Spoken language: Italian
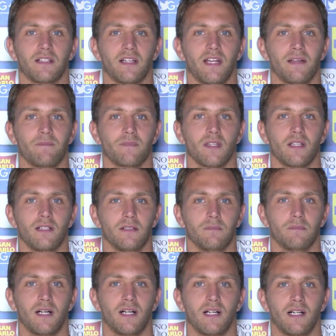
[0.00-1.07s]
tre,
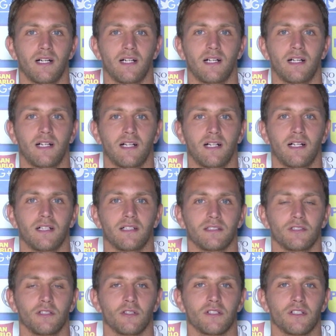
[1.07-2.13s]
ma
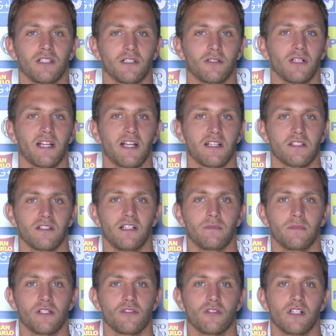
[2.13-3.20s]
non con la nazionale
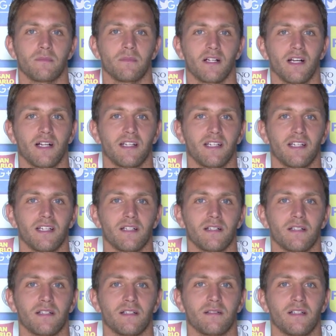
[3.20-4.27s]
maggiore,
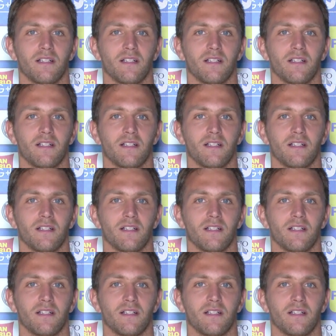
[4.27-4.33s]
magari